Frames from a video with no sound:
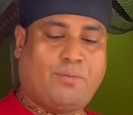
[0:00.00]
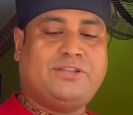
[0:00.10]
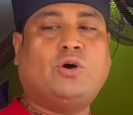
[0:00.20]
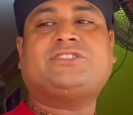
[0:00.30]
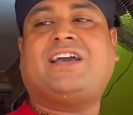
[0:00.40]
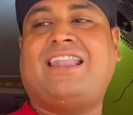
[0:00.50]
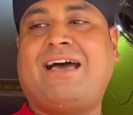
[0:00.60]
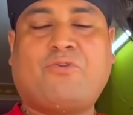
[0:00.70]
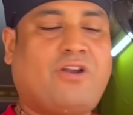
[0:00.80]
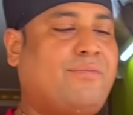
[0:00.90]
সবাই দশ টাকা
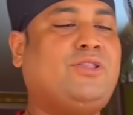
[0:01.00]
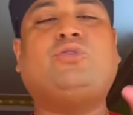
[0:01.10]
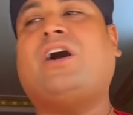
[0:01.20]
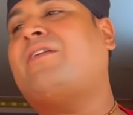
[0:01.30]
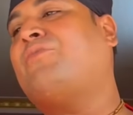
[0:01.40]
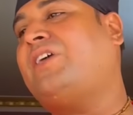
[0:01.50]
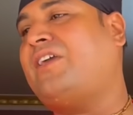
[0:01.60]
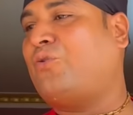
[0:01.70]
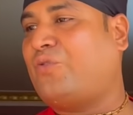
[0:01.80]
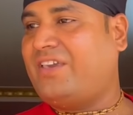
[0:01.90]
লাভ করে আমি দু টাকার মধ্যেই
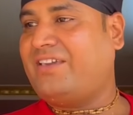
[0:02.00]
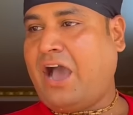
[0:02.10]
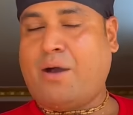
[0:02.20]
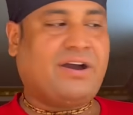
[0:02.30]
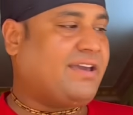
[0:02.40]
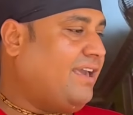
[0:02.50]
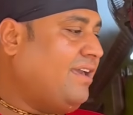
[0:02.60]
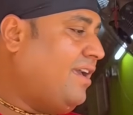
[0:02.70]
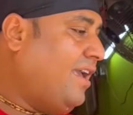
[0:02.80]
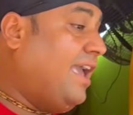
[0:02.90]
খুশি আমাকে
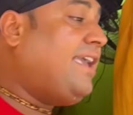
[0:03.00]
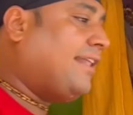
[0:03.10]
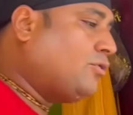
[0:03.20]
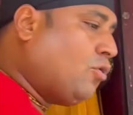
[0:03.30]
এই এত